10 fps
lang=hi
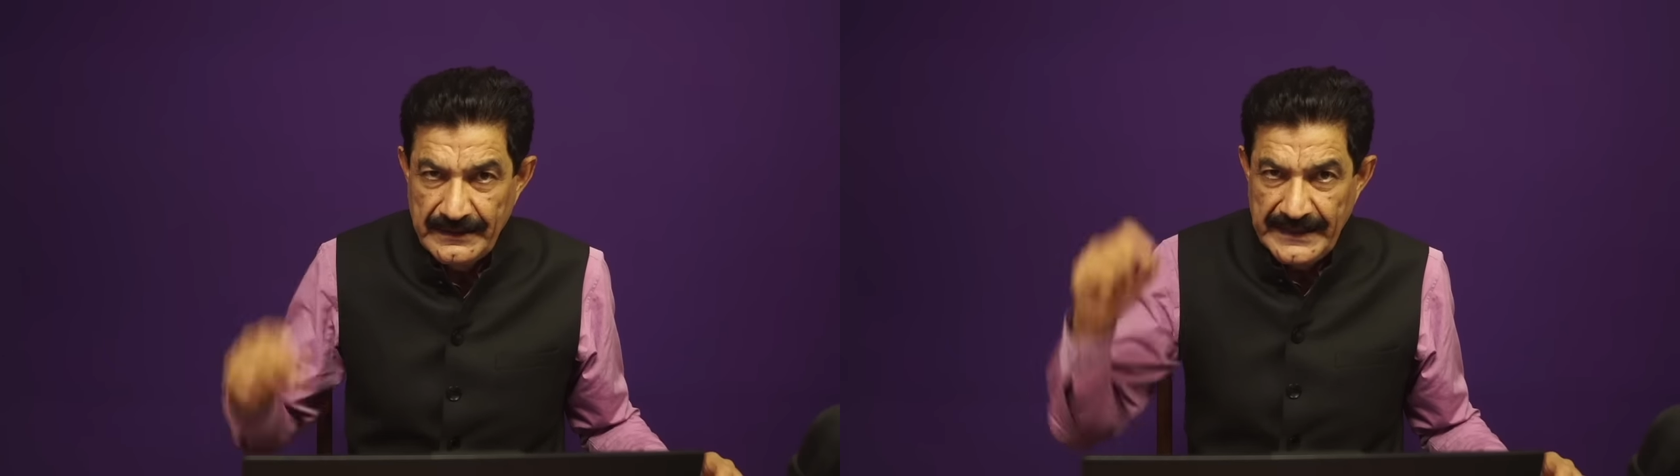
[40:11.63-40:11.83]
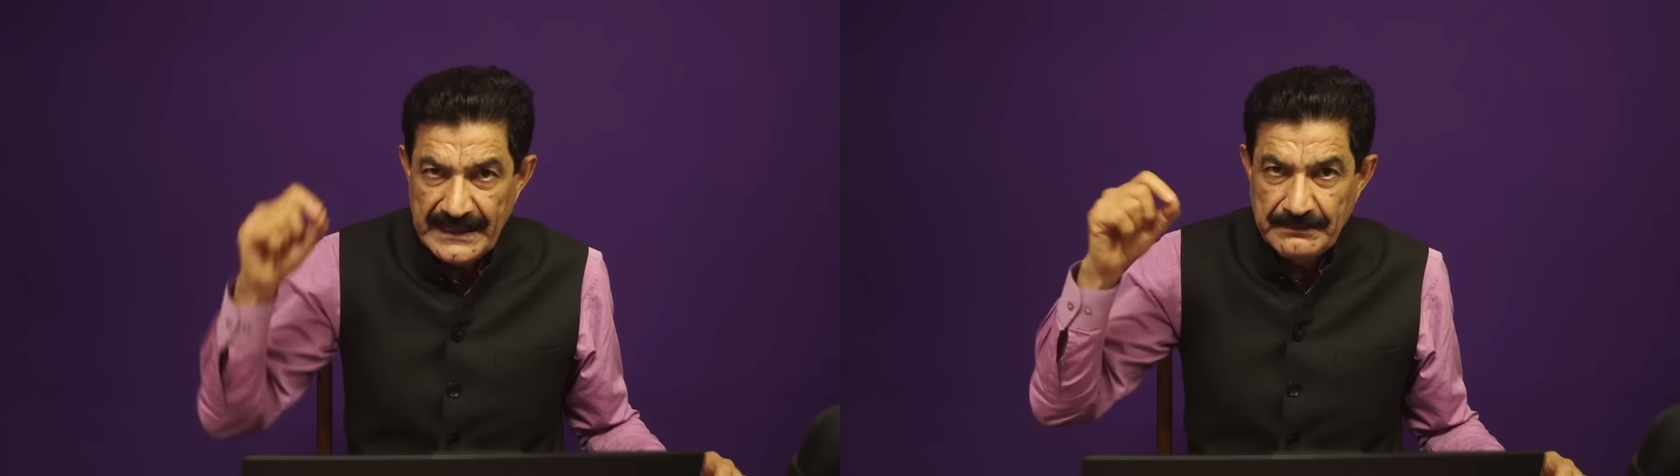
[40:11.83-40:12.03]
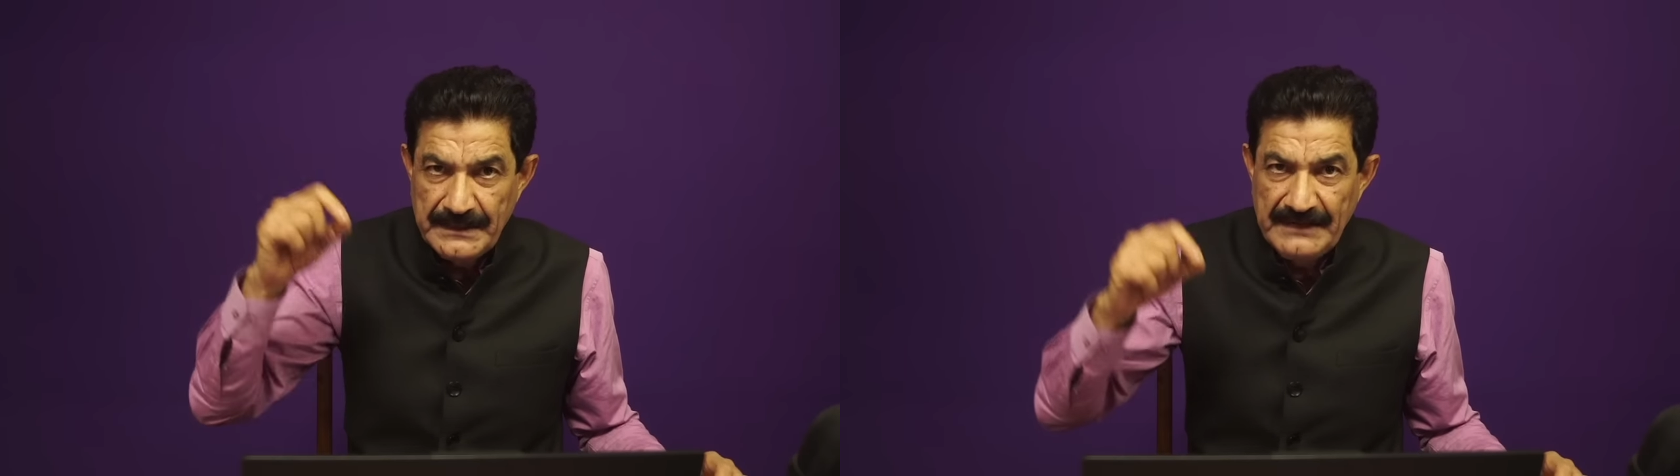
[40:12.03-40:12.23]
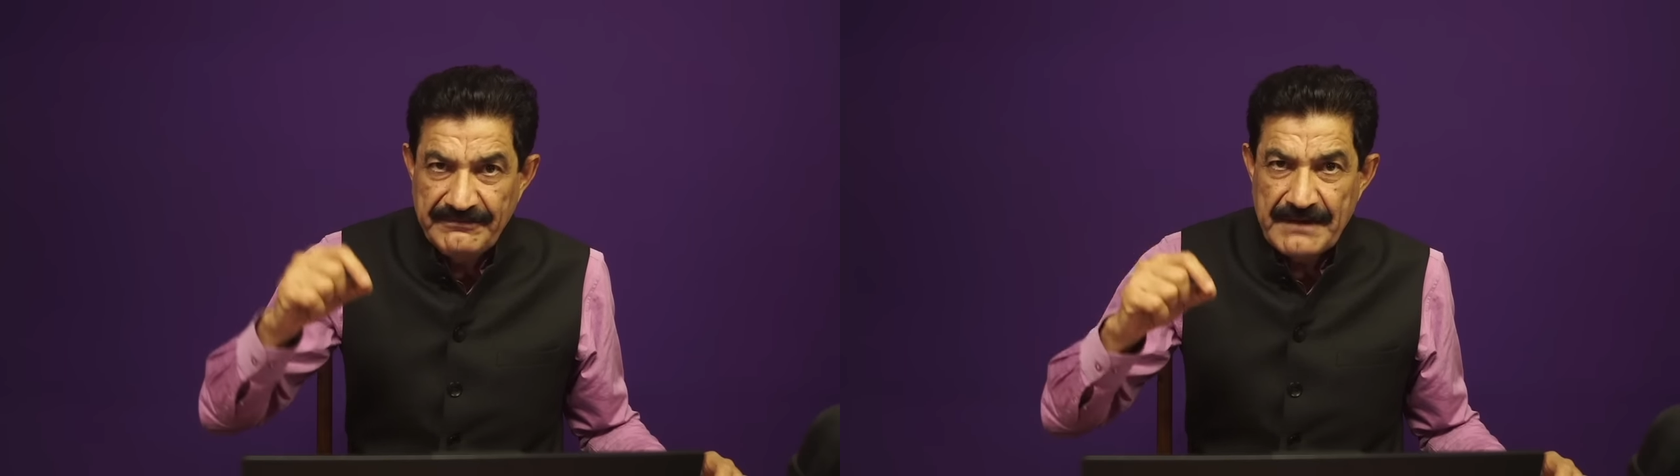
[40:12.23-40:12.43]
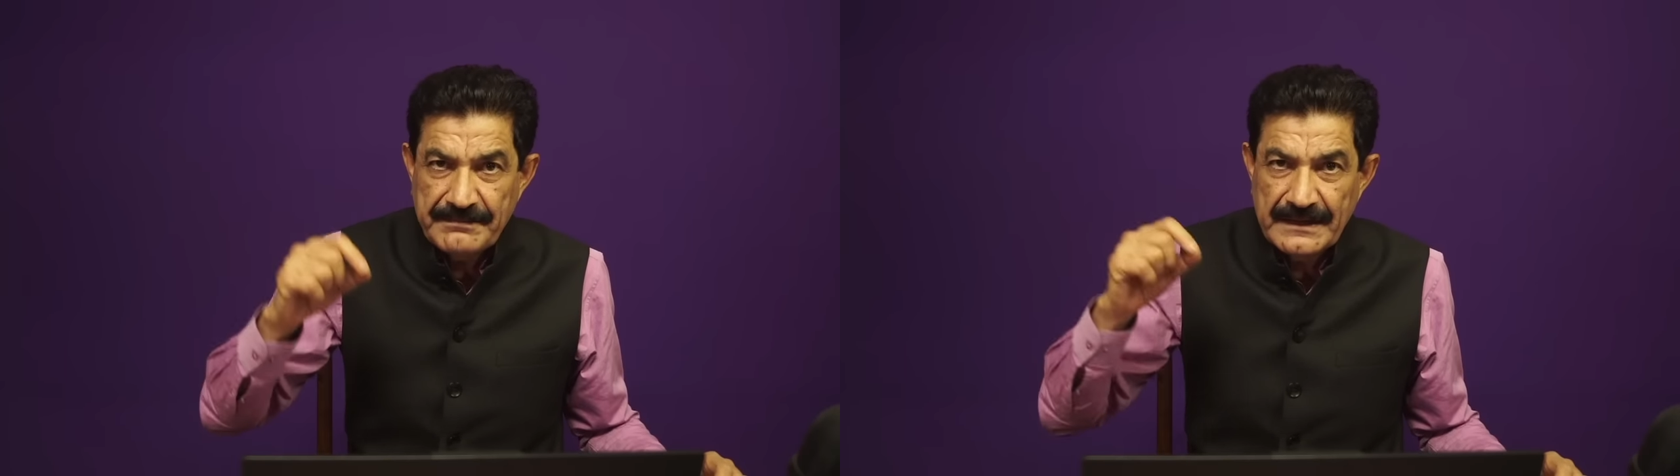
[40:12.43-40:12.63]
एक बिलीफ
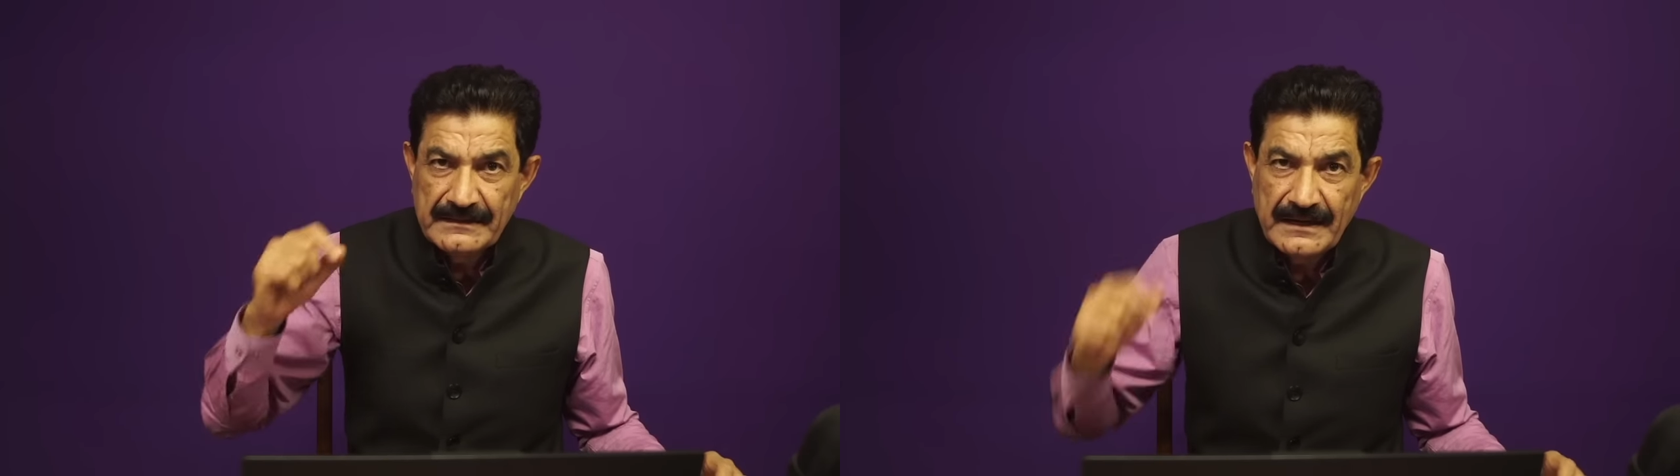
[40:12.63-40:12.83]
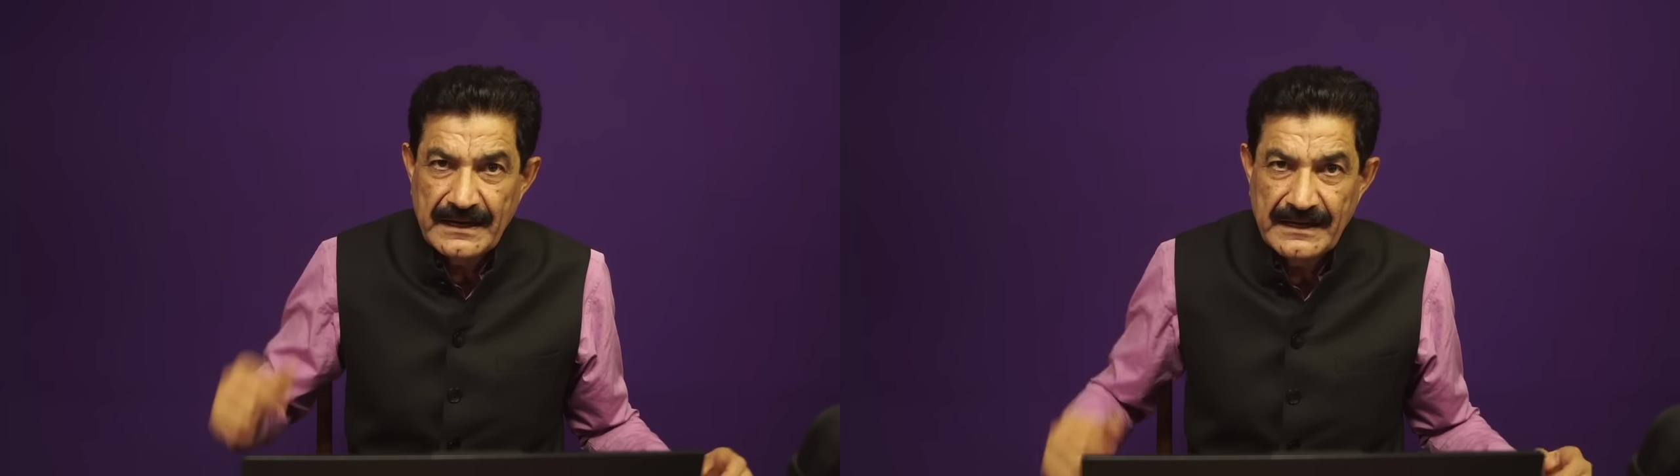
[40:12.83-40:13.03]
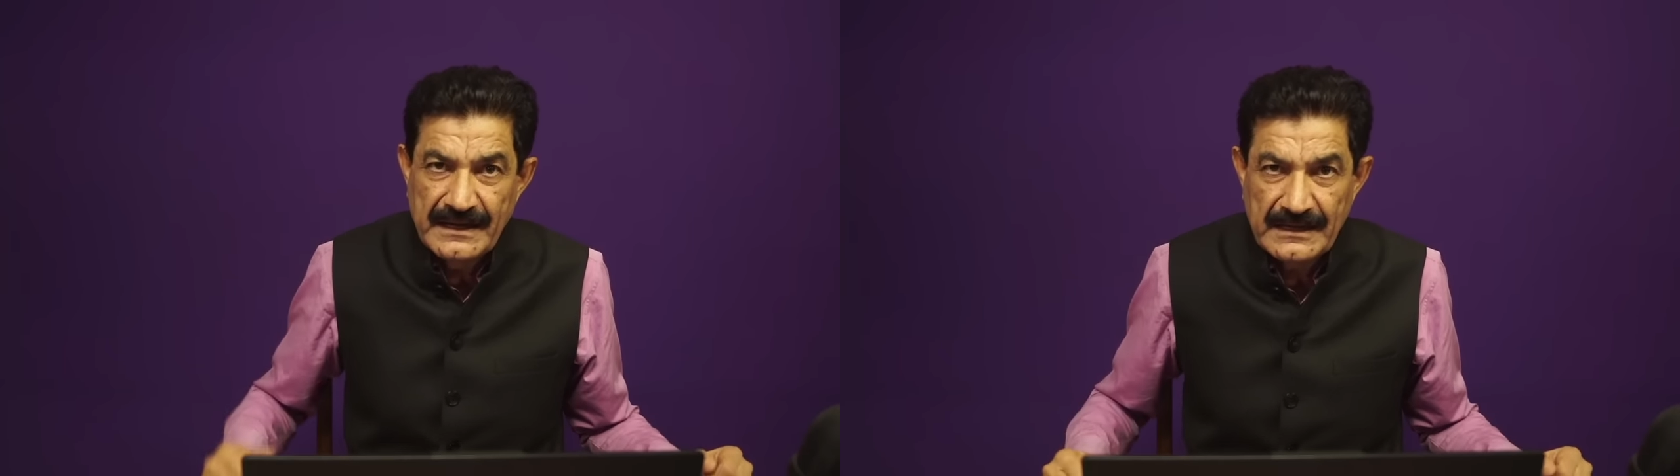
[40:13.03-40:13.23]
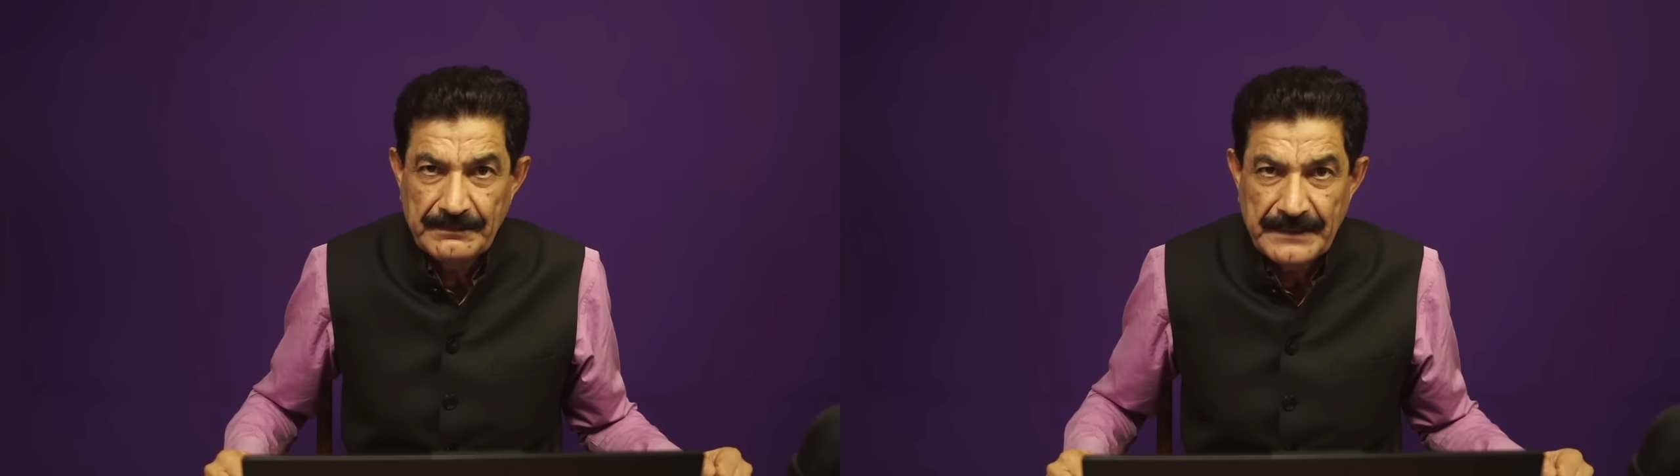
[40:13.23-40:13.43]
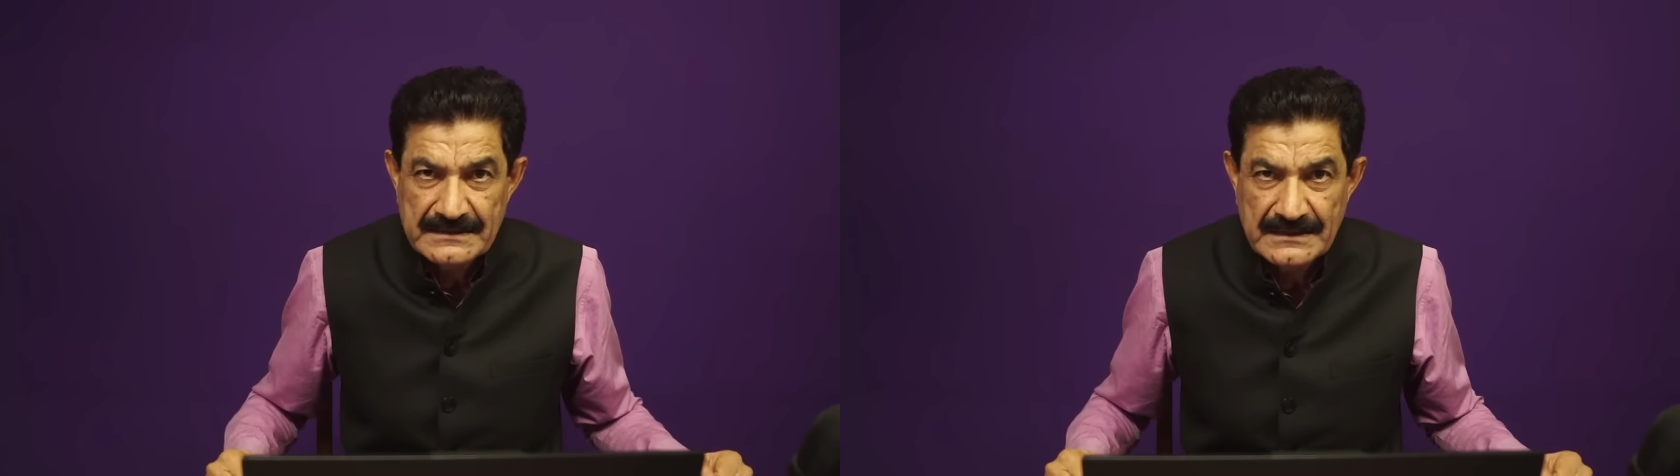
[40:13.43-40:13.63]
आपके अंदर आ गया है कि
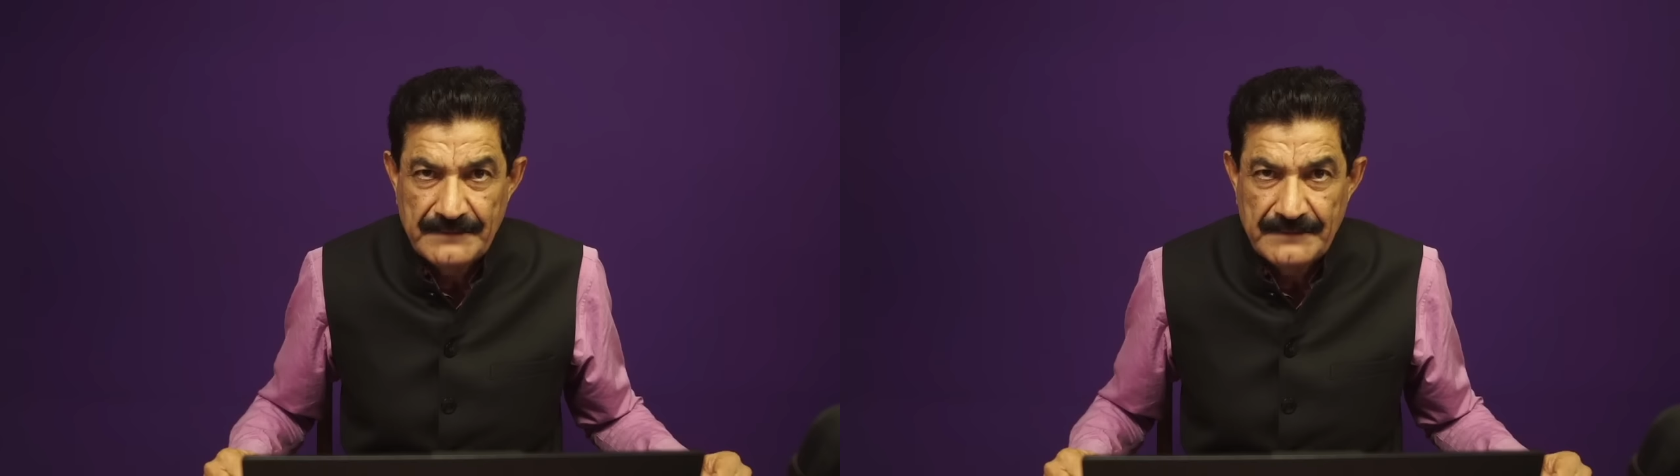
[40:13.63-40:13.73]
पैसा